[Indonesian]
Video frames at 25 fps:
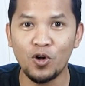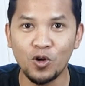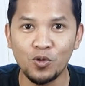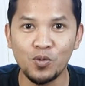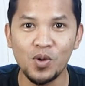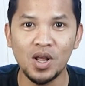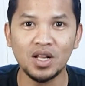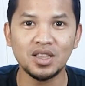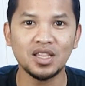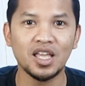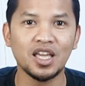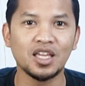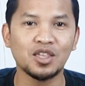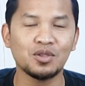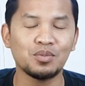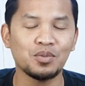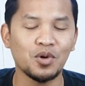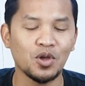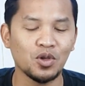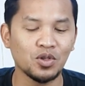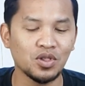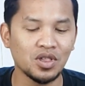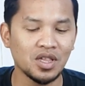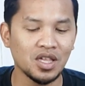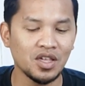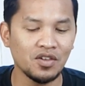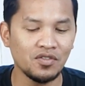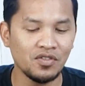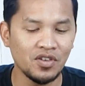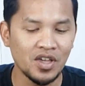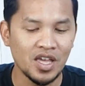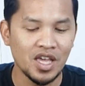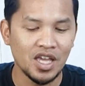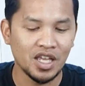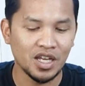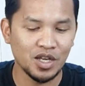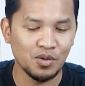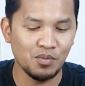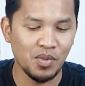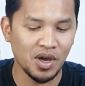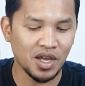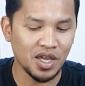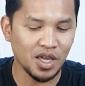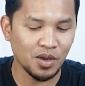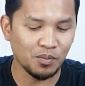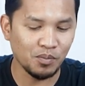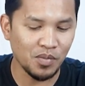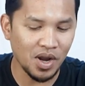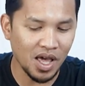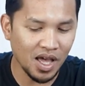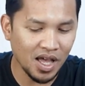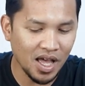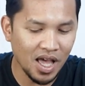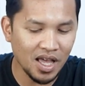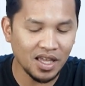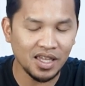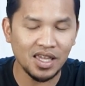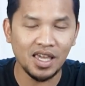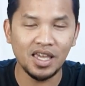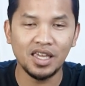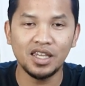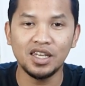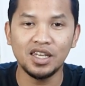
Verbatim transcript: forward eksplosif di bagian belakangnya